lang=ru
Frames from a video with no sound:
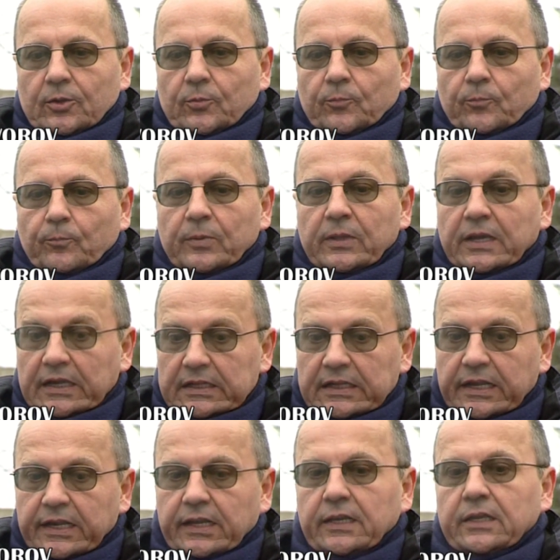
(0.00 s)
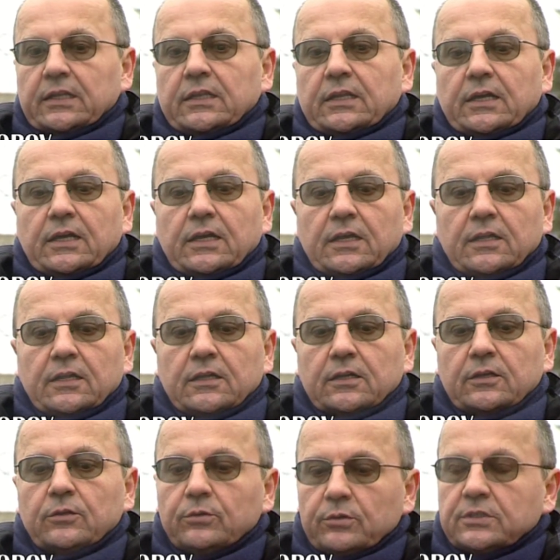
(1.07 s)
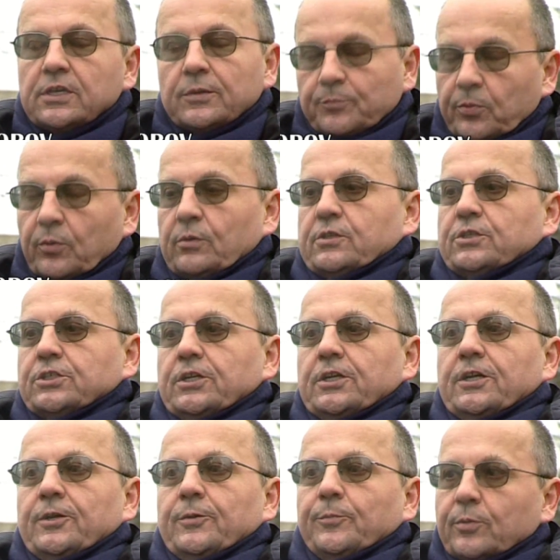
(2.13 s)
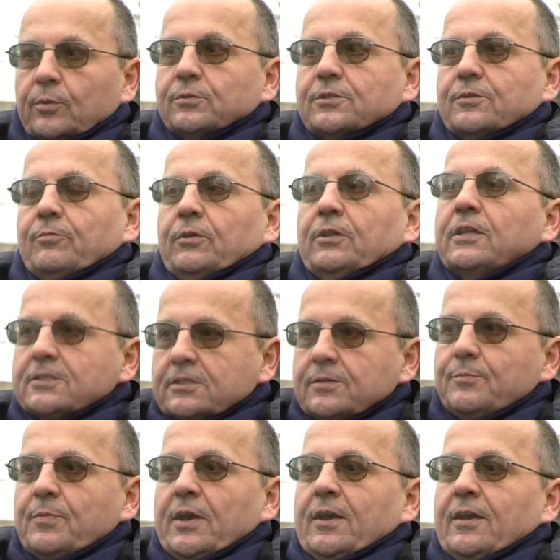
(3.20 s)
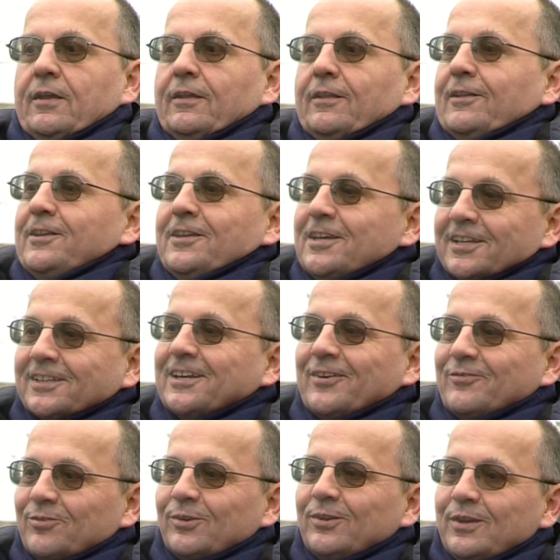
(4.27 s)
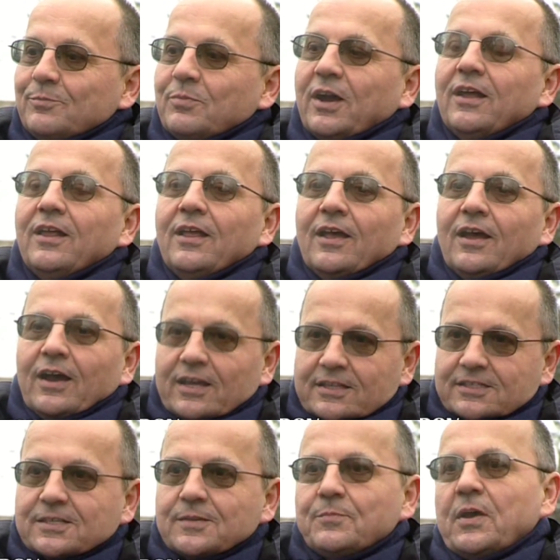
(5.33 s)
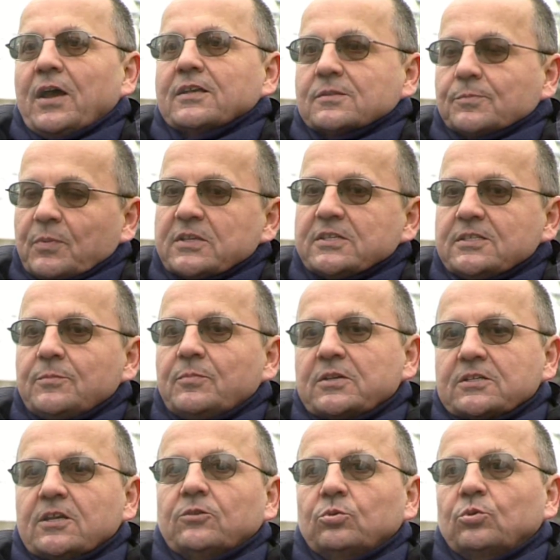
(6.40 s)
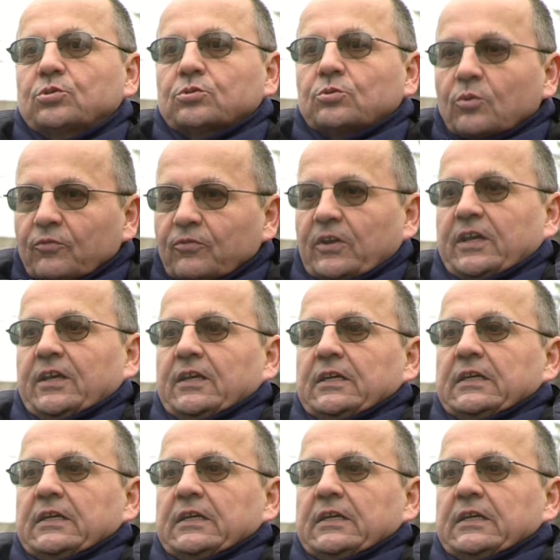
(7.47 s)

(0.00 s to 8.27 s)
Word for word: благодарил людей Польши просто вот от себя, не от кого-либо, от себя. Спасибо за то, что вы